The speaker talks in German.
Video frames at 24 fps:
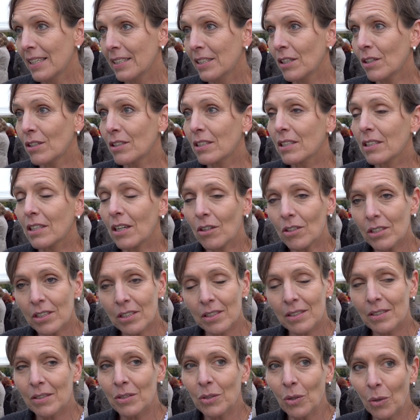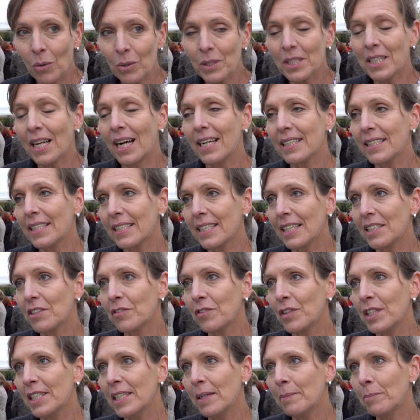die uns ganz Großartiges
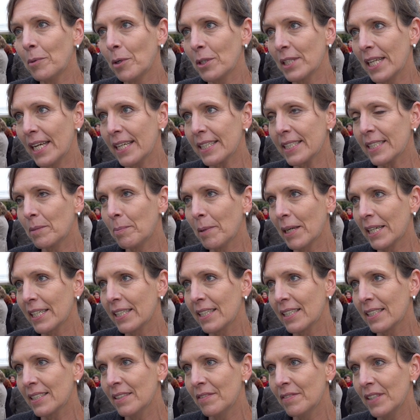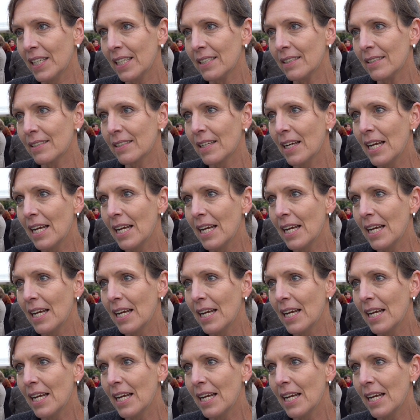von ihrem Projekt berichten wird